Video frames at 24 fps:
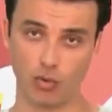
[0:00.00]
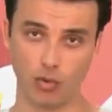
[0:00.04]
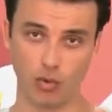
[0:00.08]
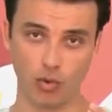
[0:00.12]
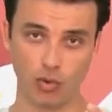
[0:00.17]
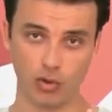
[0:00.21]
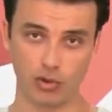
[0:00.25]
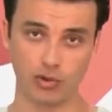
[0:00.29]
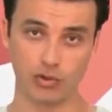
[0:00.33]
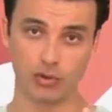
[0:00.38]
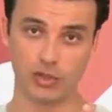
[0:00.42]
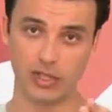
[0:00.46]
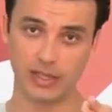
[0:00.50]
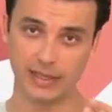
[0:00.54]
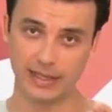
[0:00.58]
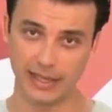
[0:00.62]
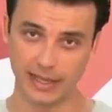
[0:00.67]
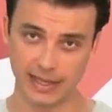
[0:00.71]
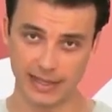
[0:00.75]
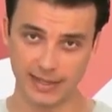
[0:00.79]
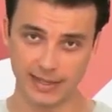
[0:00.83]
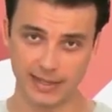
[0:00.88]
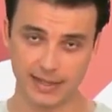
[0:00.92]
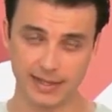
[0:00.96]
um curso de
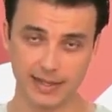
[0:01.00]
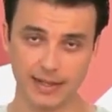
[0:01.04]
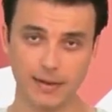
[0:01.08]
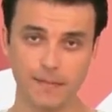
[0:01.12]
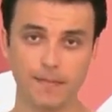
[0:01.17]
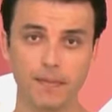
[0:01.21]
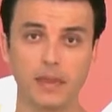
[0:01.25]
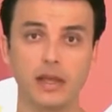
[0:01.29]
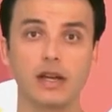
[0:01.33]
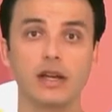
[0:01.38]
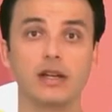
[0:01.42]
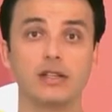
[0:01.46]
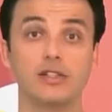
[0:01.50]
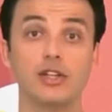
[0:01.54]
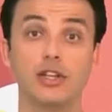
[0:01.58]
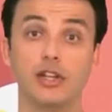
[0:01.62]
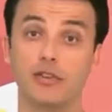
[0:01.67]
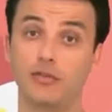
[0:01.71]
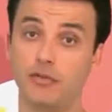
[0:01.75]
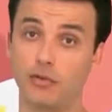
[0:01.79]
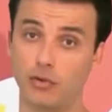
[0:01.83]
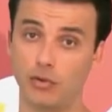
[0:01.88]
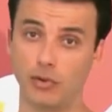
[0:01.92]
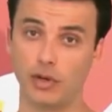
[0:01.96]
dança de
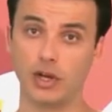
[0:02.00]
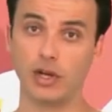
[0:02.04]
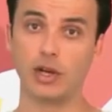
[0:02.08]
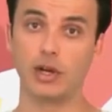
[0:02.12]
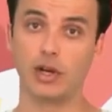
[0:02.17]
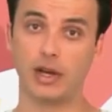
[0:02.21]
nível